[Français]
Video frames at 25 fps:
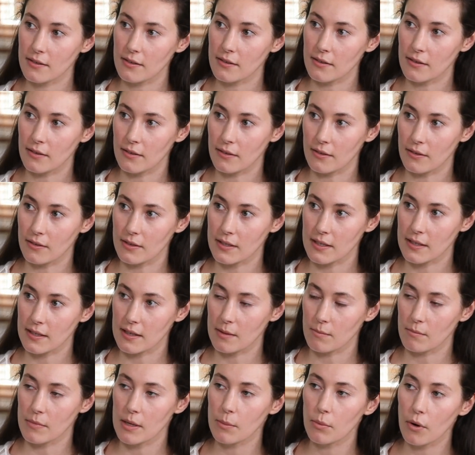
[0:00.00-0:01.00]
Euh,
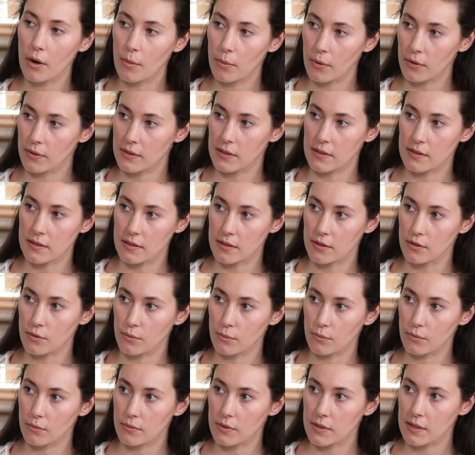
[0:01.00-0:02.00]
c'était mes propres
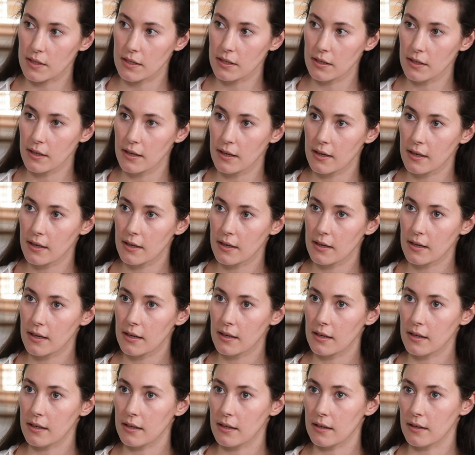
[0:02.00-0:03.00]
décisions aussi.
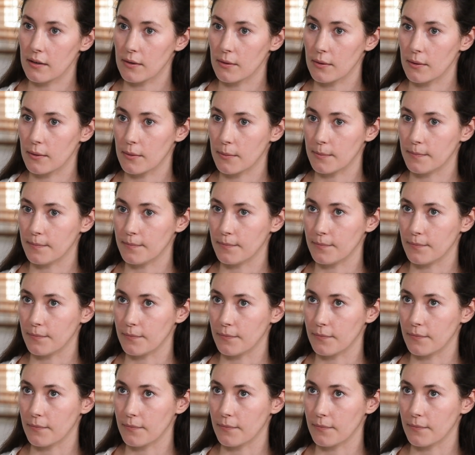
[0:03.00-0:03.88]
Euh,